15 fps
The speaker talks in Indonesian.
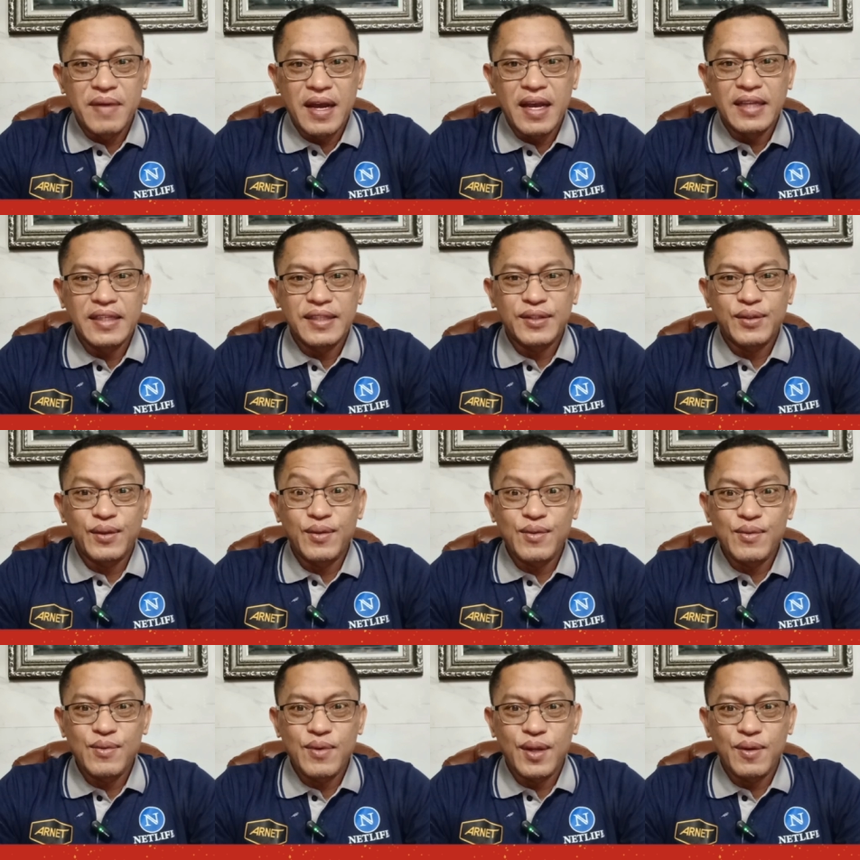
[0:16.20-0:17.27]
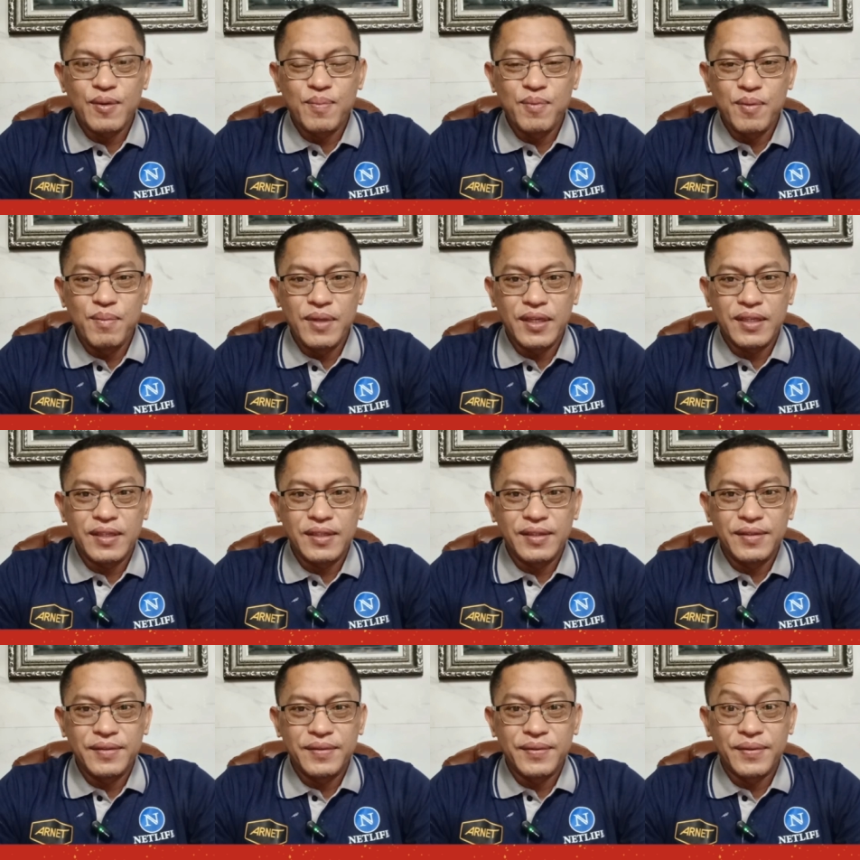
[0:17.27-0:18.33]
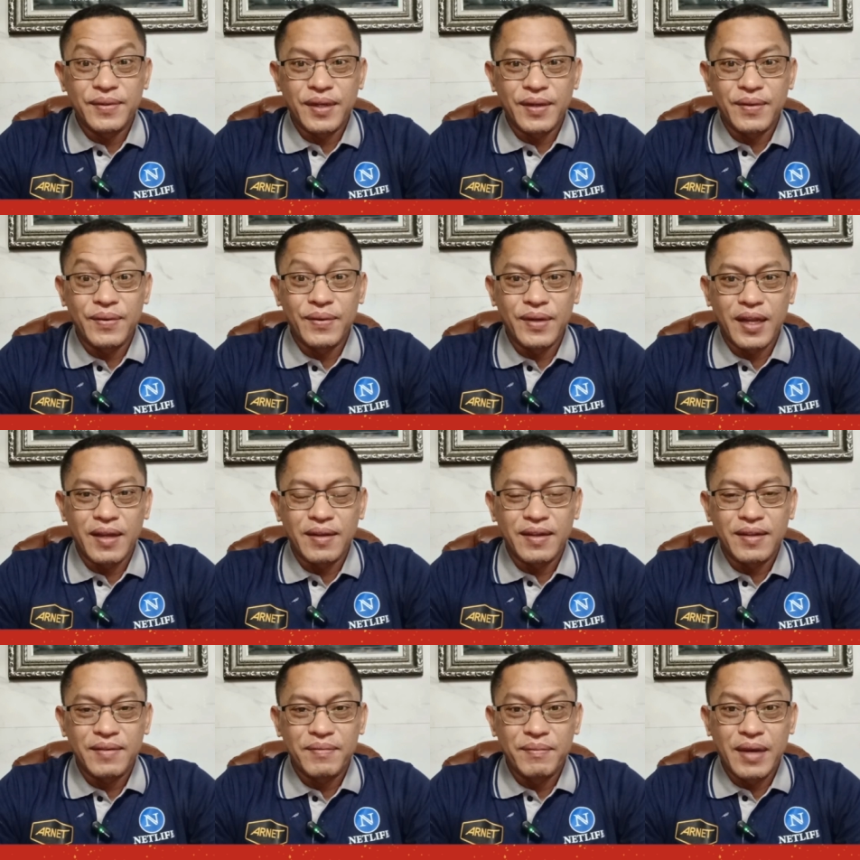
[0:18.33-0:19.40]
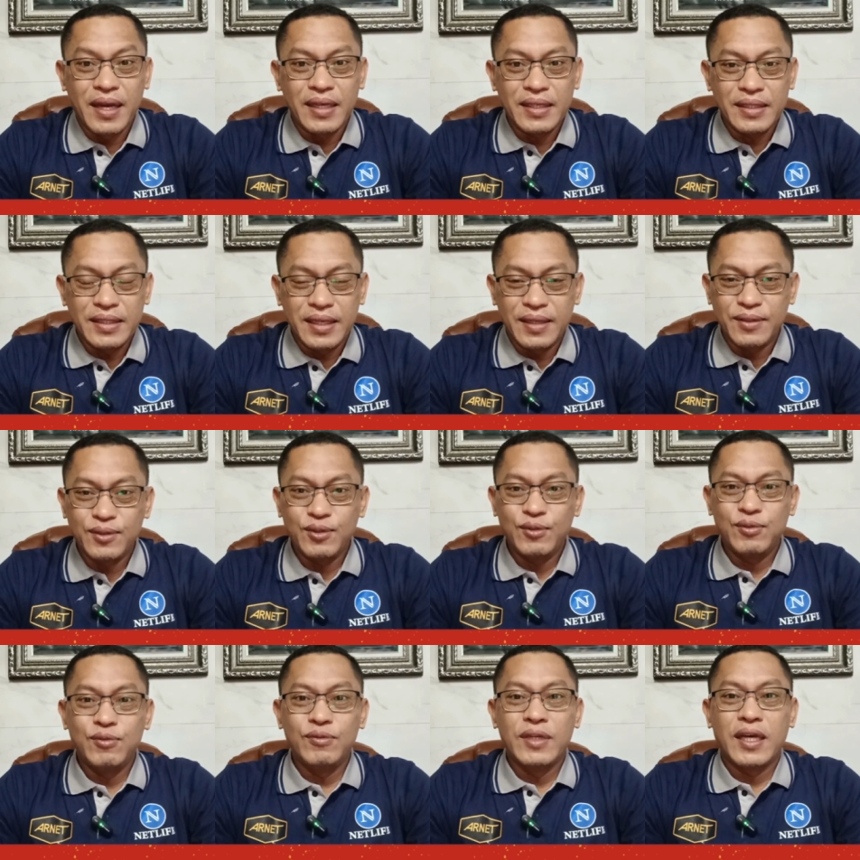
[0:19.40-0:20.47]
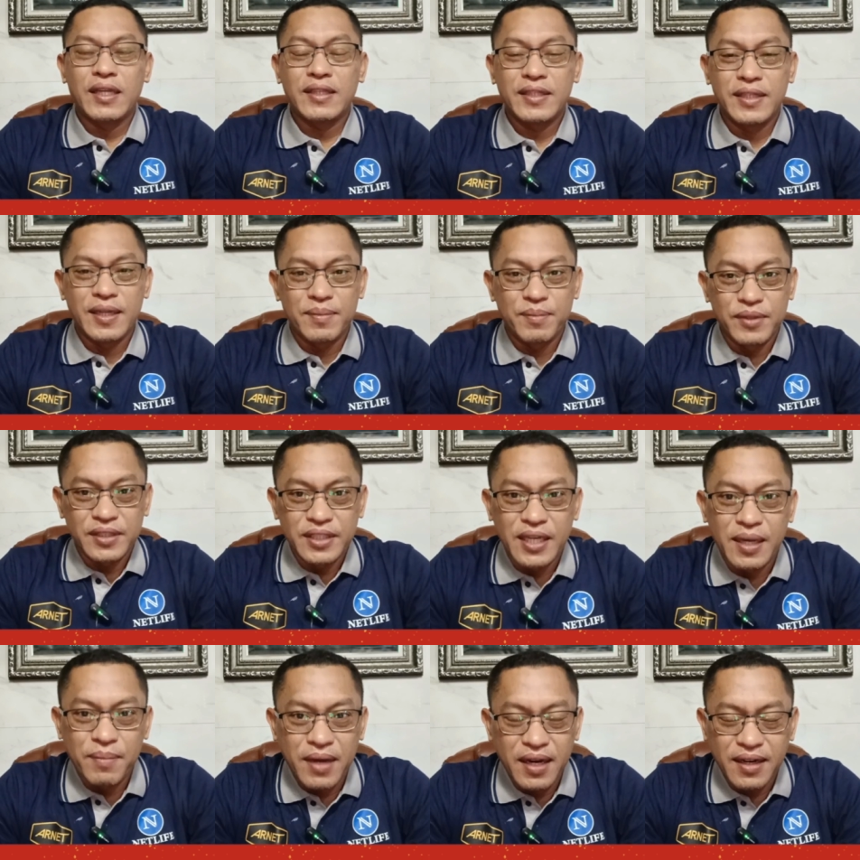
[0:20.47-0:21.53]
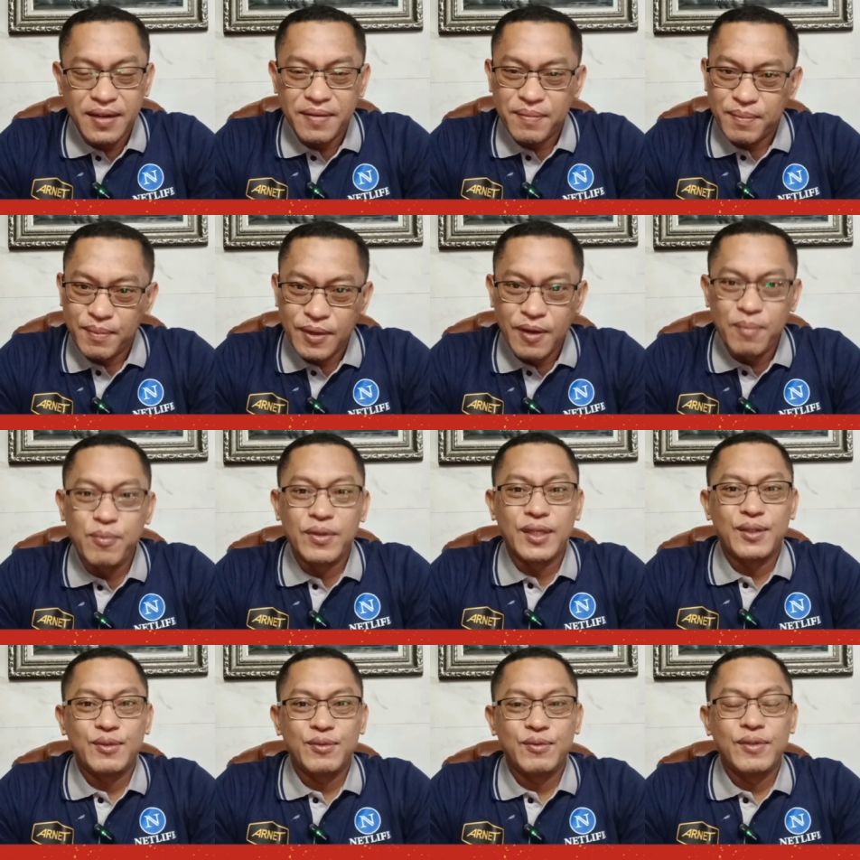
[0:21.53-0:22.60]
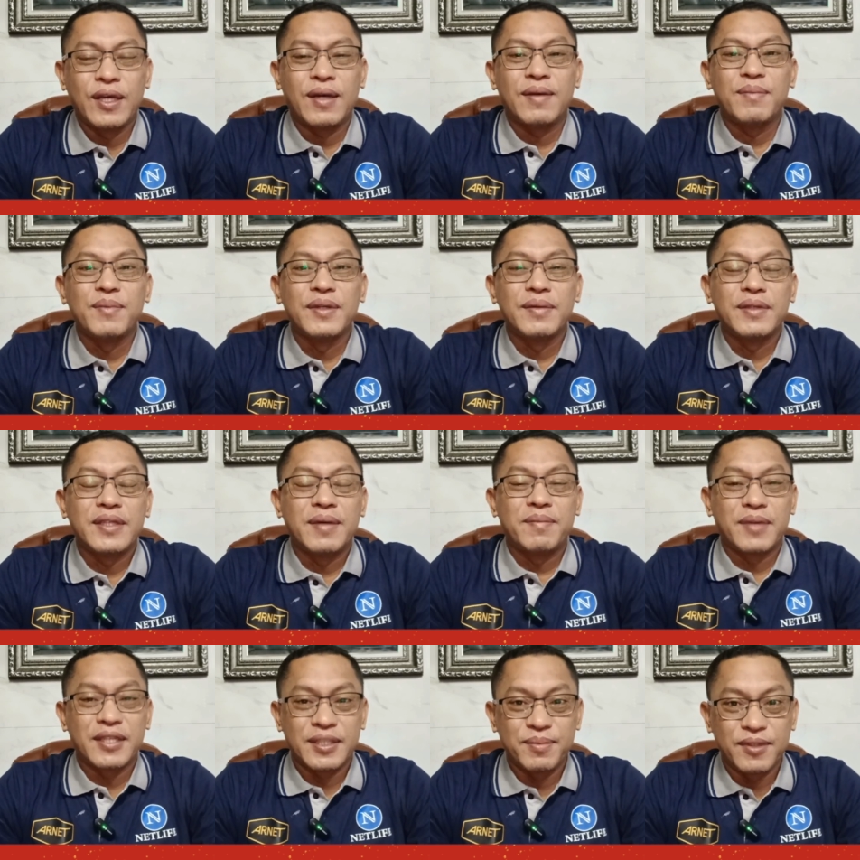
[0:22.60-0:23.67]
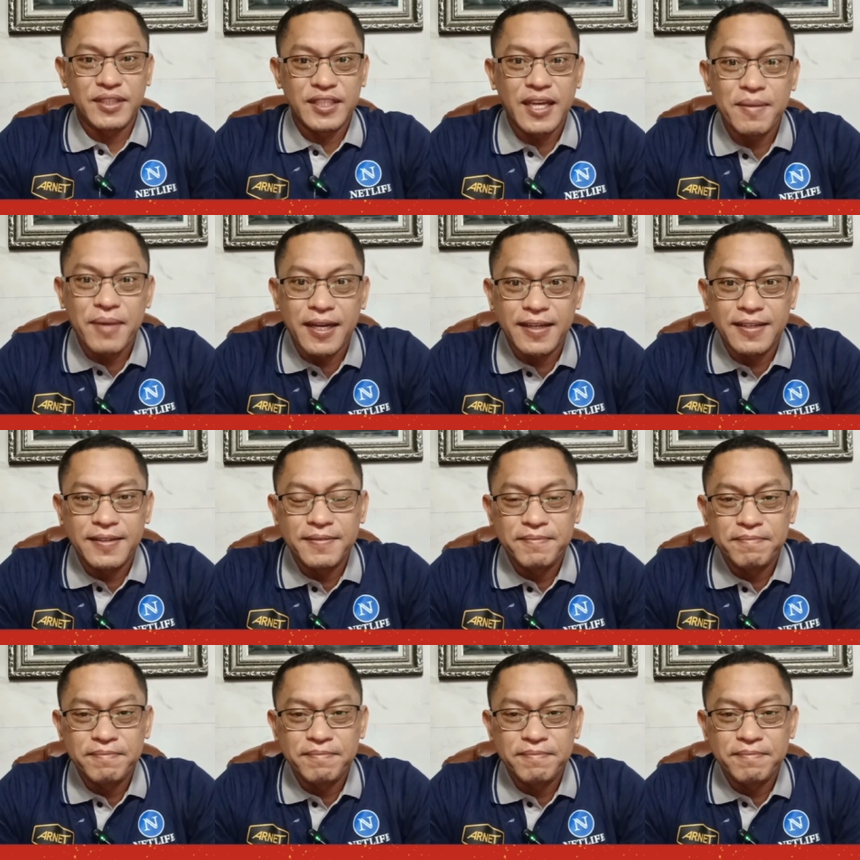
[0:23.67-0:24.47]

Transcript: banyak terkuat ke publik orang-orang baik yang sudah tidak menjabat maupun yang sudah yang masih menjabat